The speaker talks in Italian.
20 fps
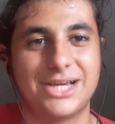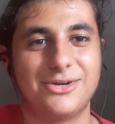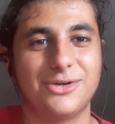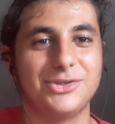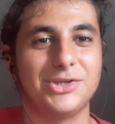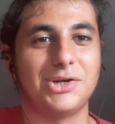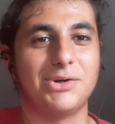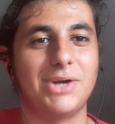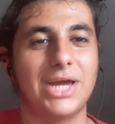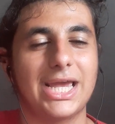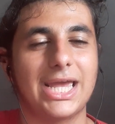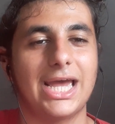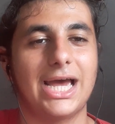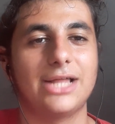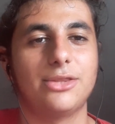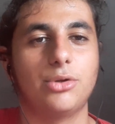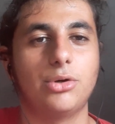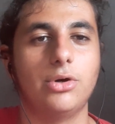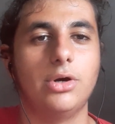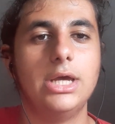cose non
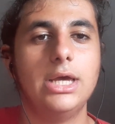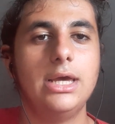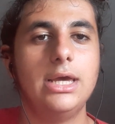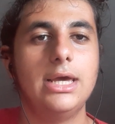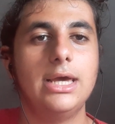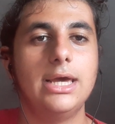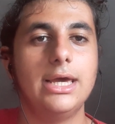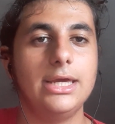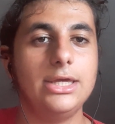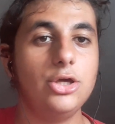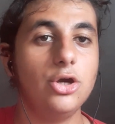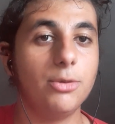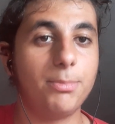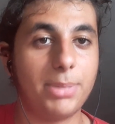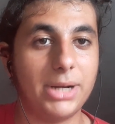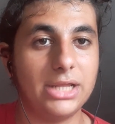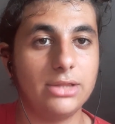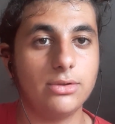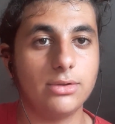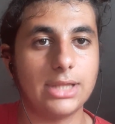accadono, io
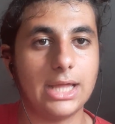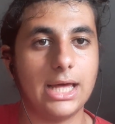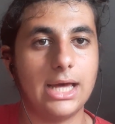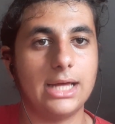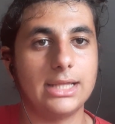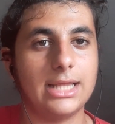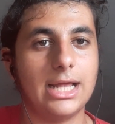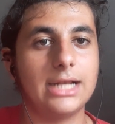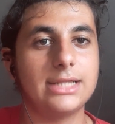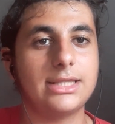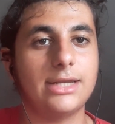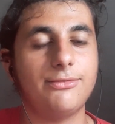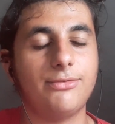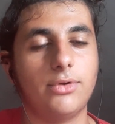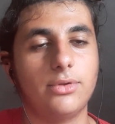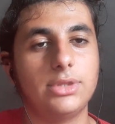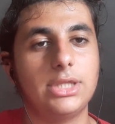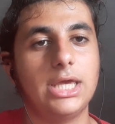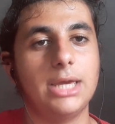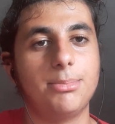prendo da, da altre
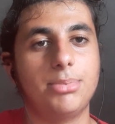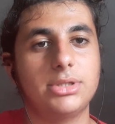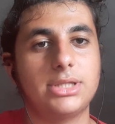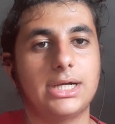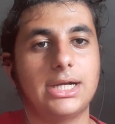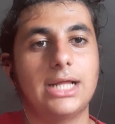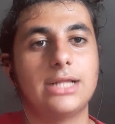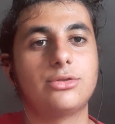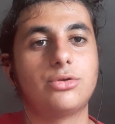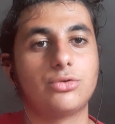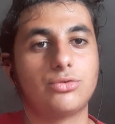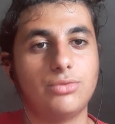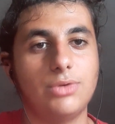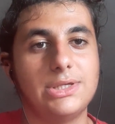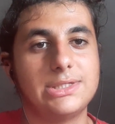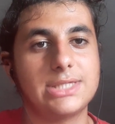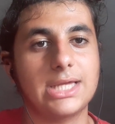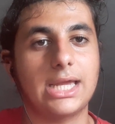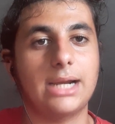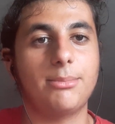fonti che poi tra l'altro su
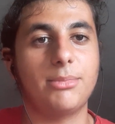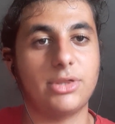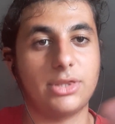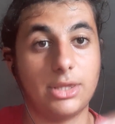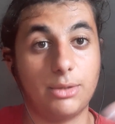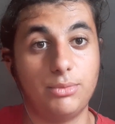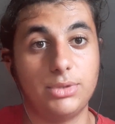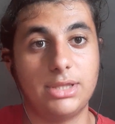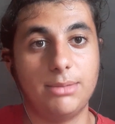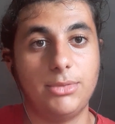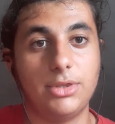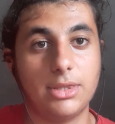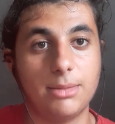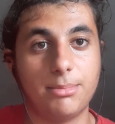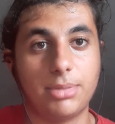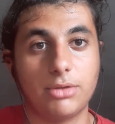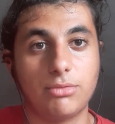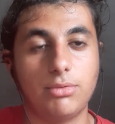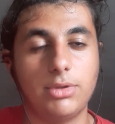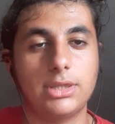Instagram, seguitemi
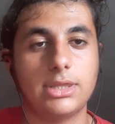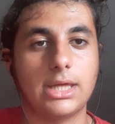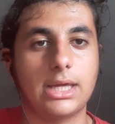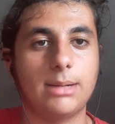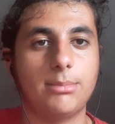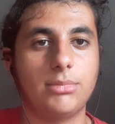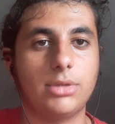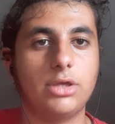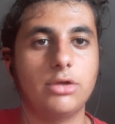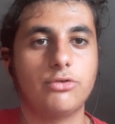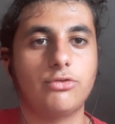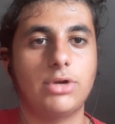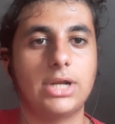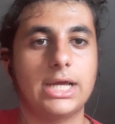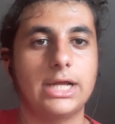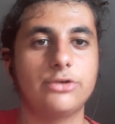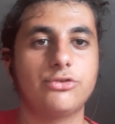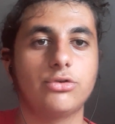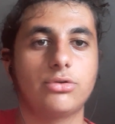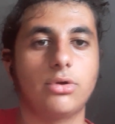sempre su Instagram, chiocciola
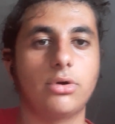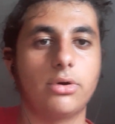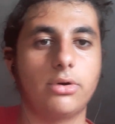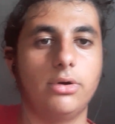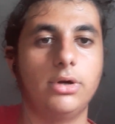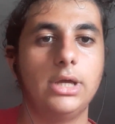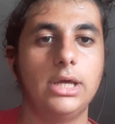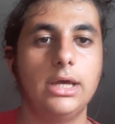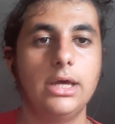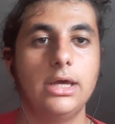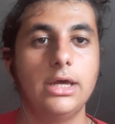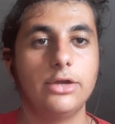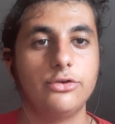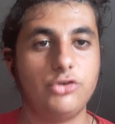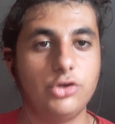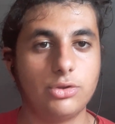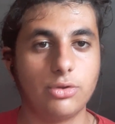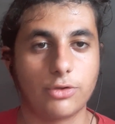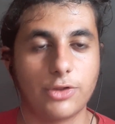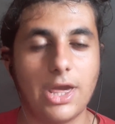calciotoro,
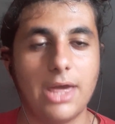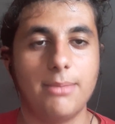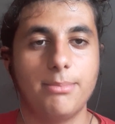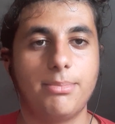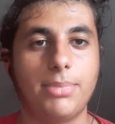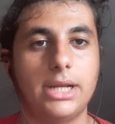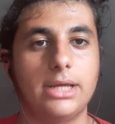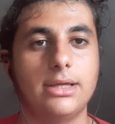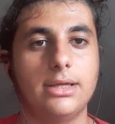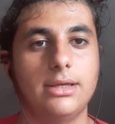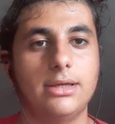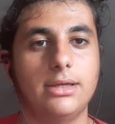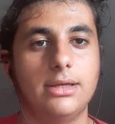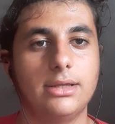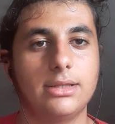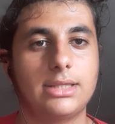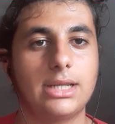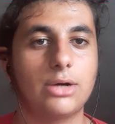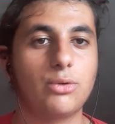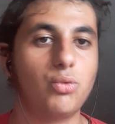cito sempre,
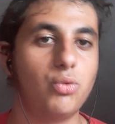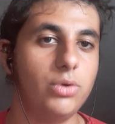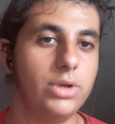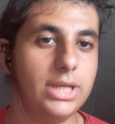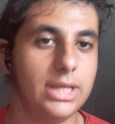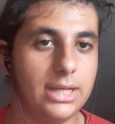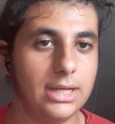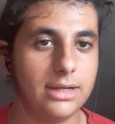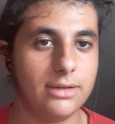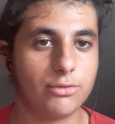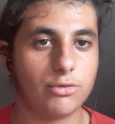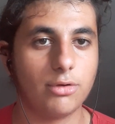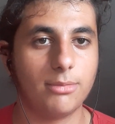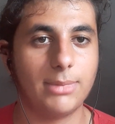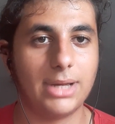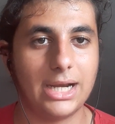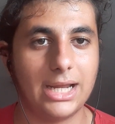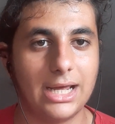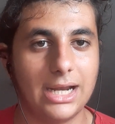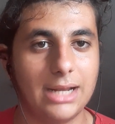eh, tra cui
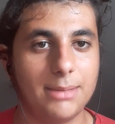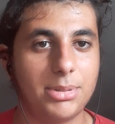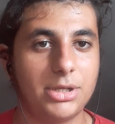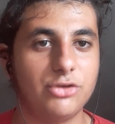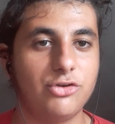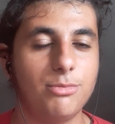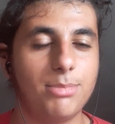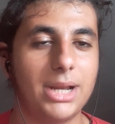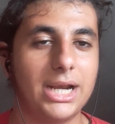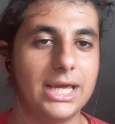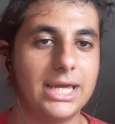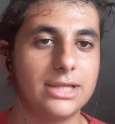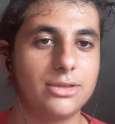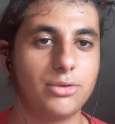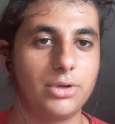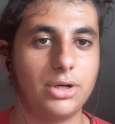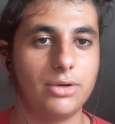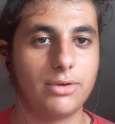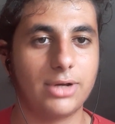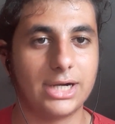insomma, la, la, principale che è
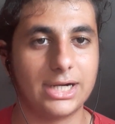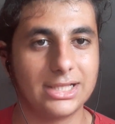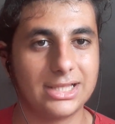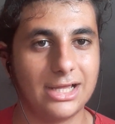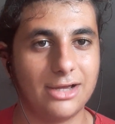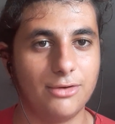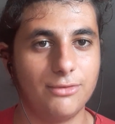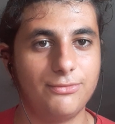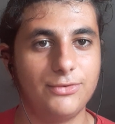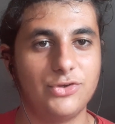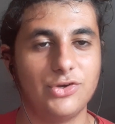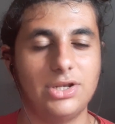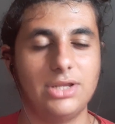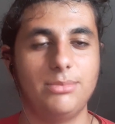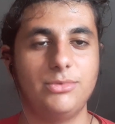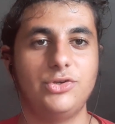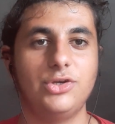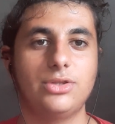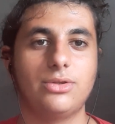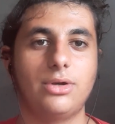Torino Granata Official, gli
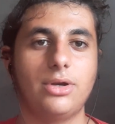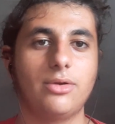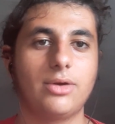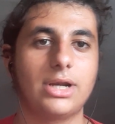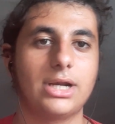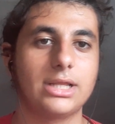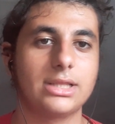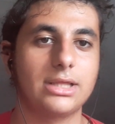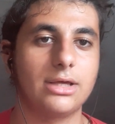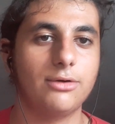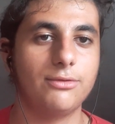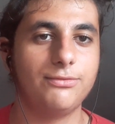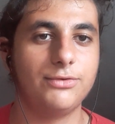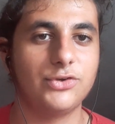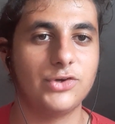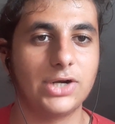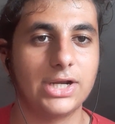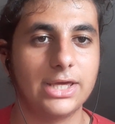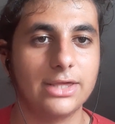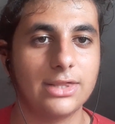amici di Torino Granata
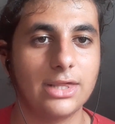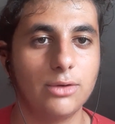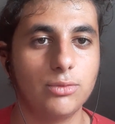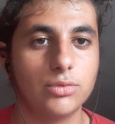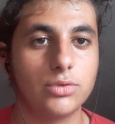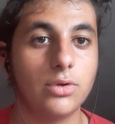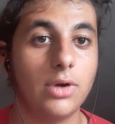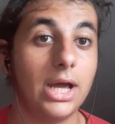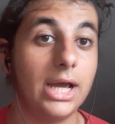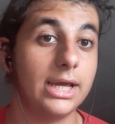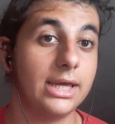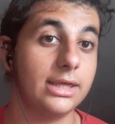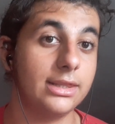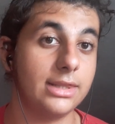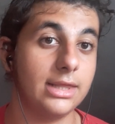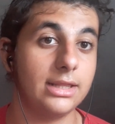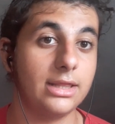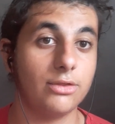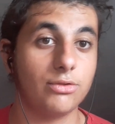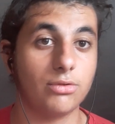Official che saluto, anche
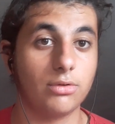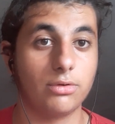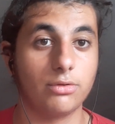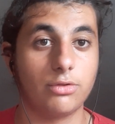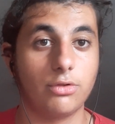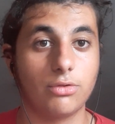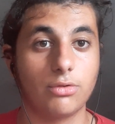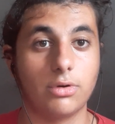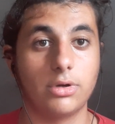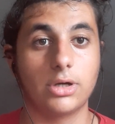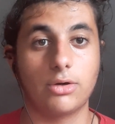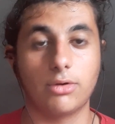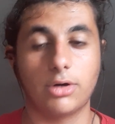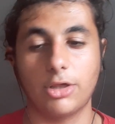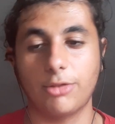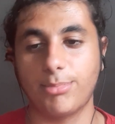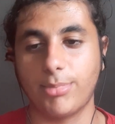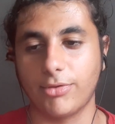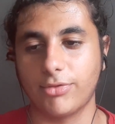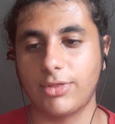se adesso non si sono
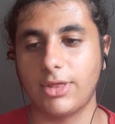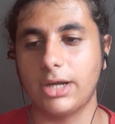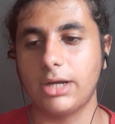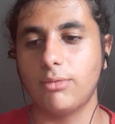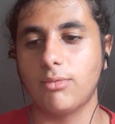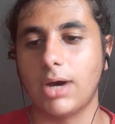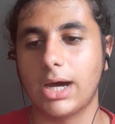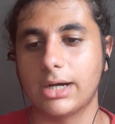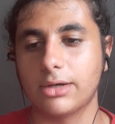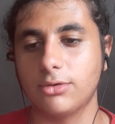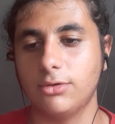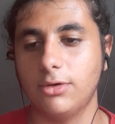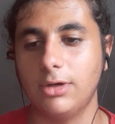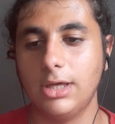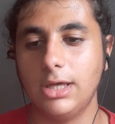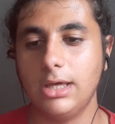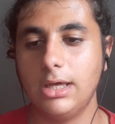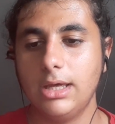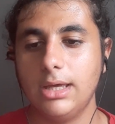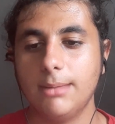ancora esposti a
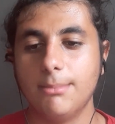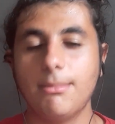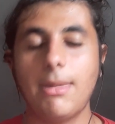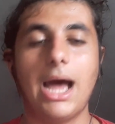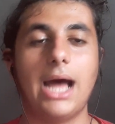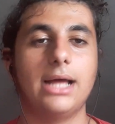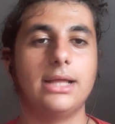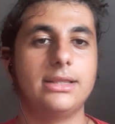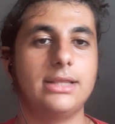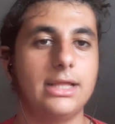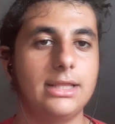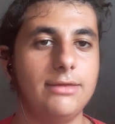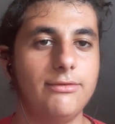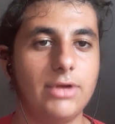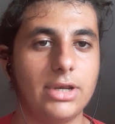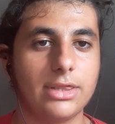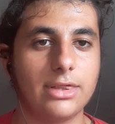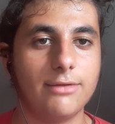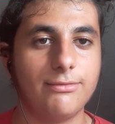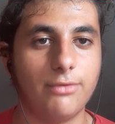riguardo, ma da
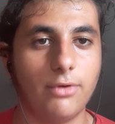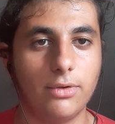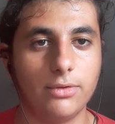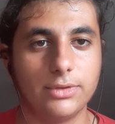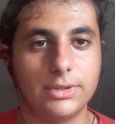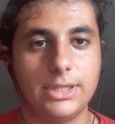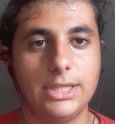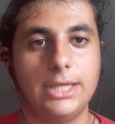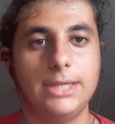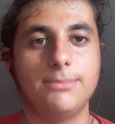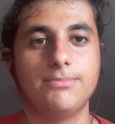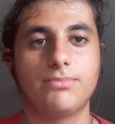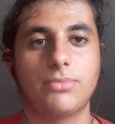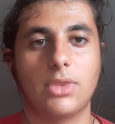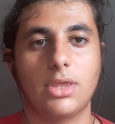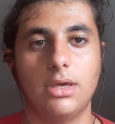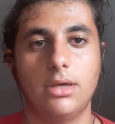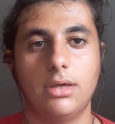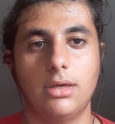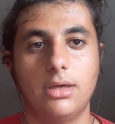diverse fonti,
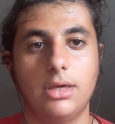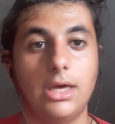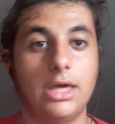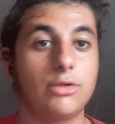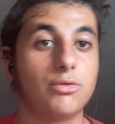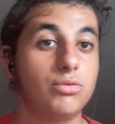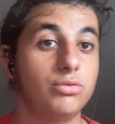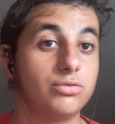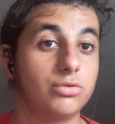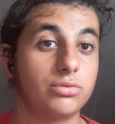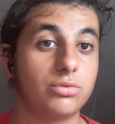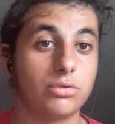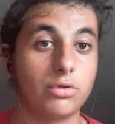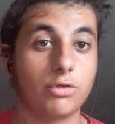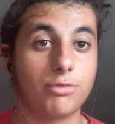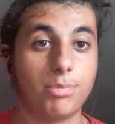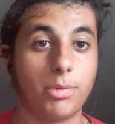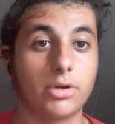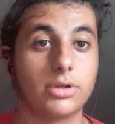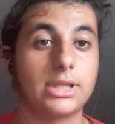eh, escluso tutto
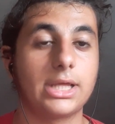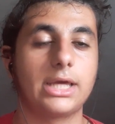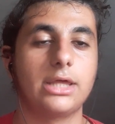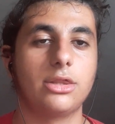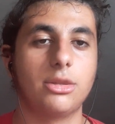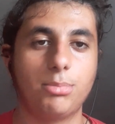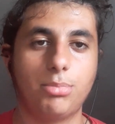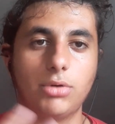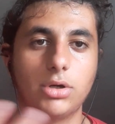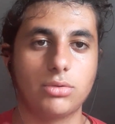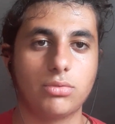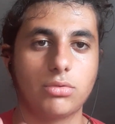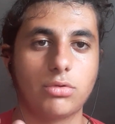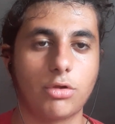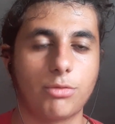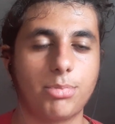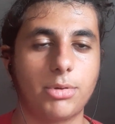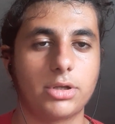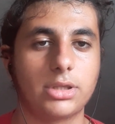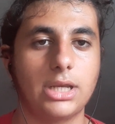sport, anche se pure tutto
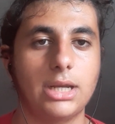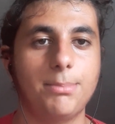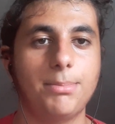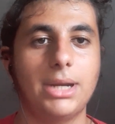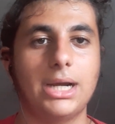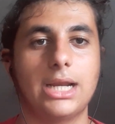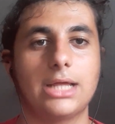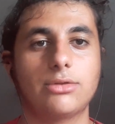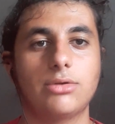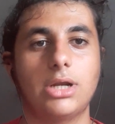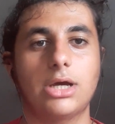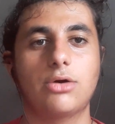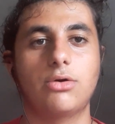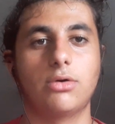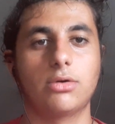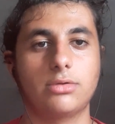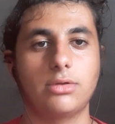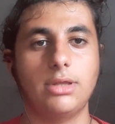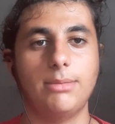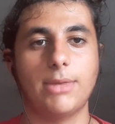sport ne ha parlato,
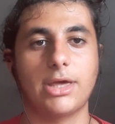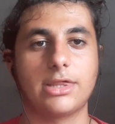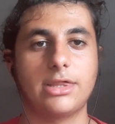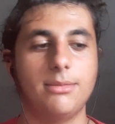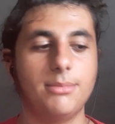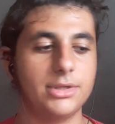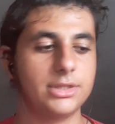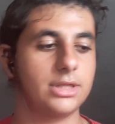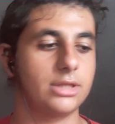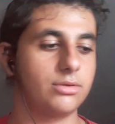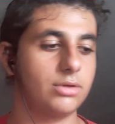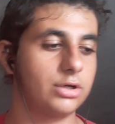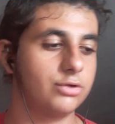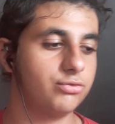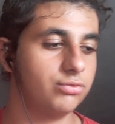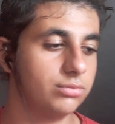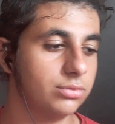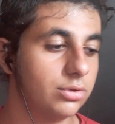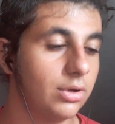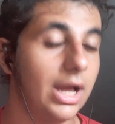l'accordo di massima è stato
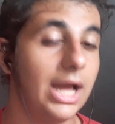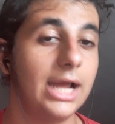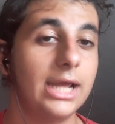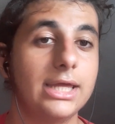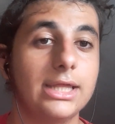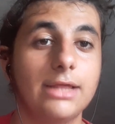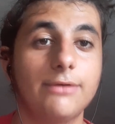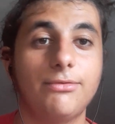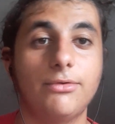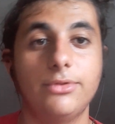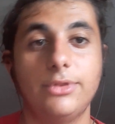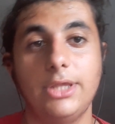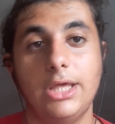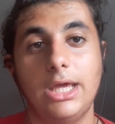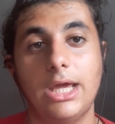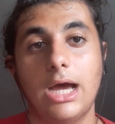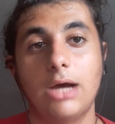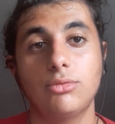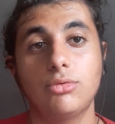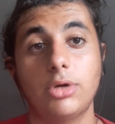raggiunto anche da
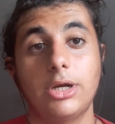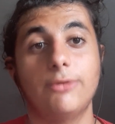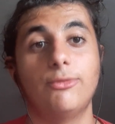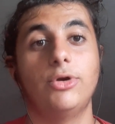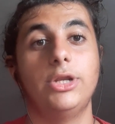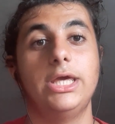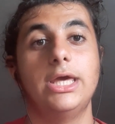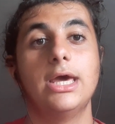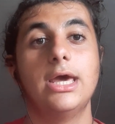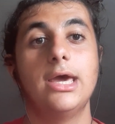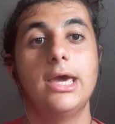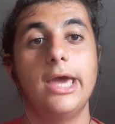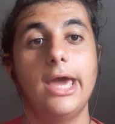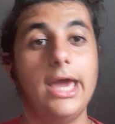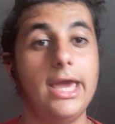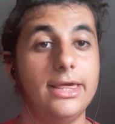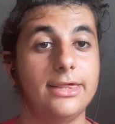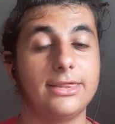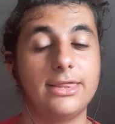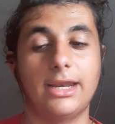fonti autorevoli
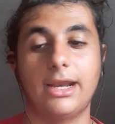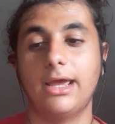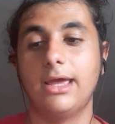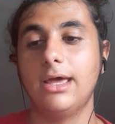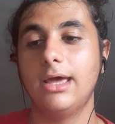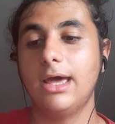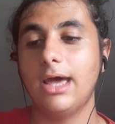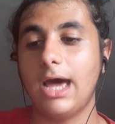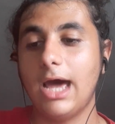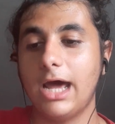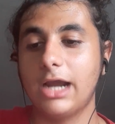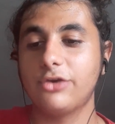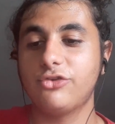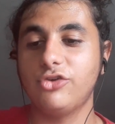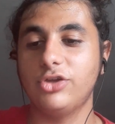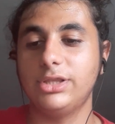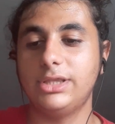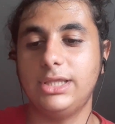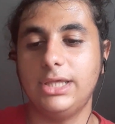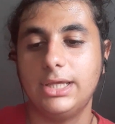estere,
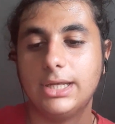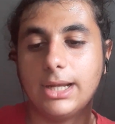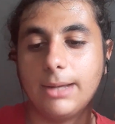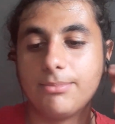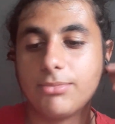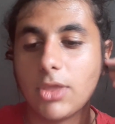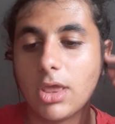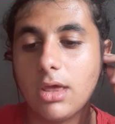Argentina.